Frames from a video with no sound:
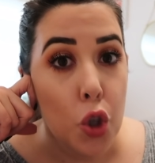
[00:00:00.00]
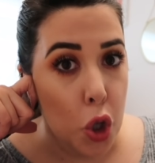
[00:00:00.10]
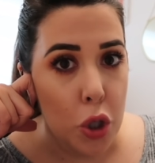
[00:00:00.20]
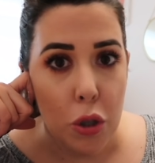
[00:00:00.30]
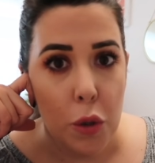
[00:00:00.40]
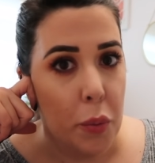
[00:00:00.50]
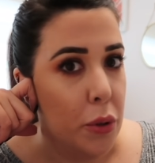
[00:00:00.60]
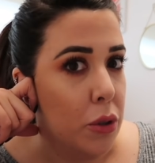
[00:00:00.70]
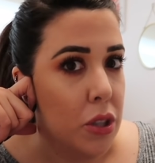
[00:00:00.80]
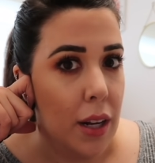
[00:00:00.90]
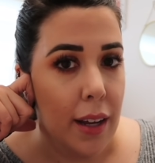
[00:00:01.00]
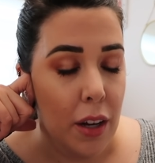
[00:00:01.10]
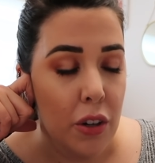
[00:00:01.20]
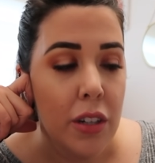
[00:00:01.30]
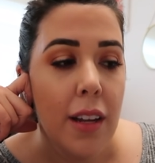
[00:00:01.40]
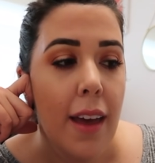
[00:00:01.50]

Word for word: todos los productos del cajón